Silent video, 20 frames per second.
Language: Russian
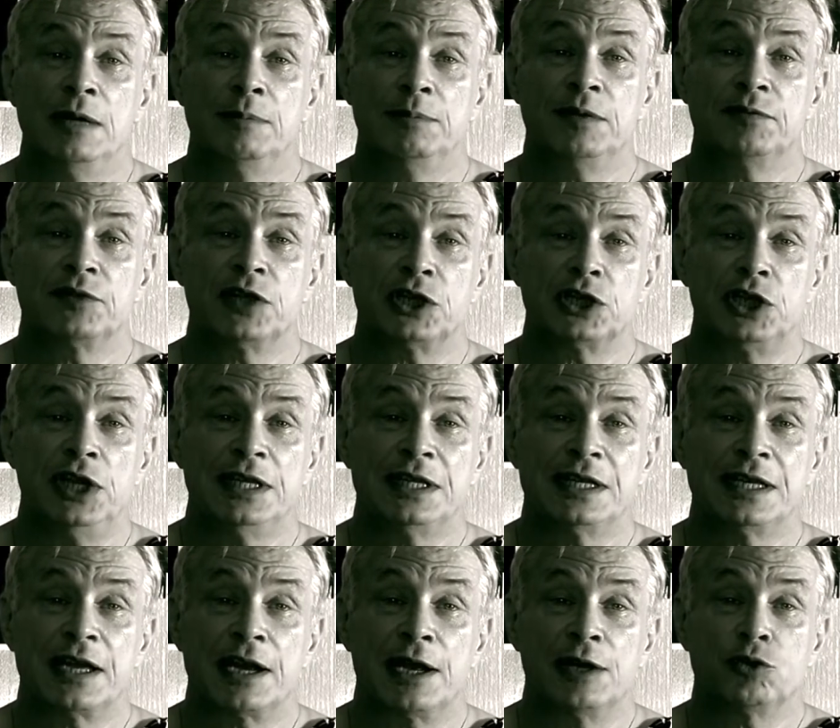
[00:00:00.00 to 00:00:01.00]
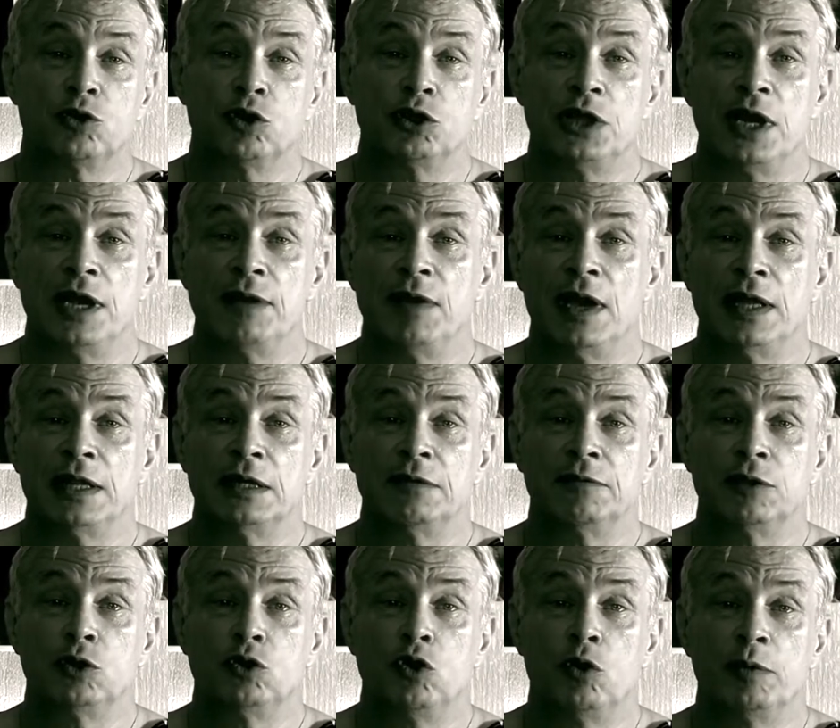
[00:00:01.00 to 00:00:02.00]
мы взошли на крыльцо
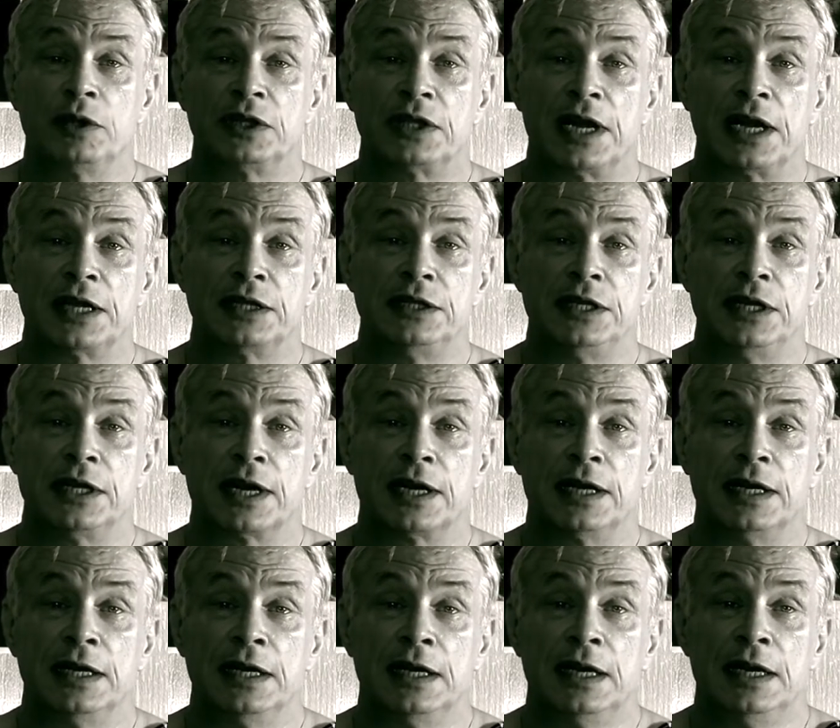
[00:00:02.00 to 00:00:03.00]
деревянного дома-трактира.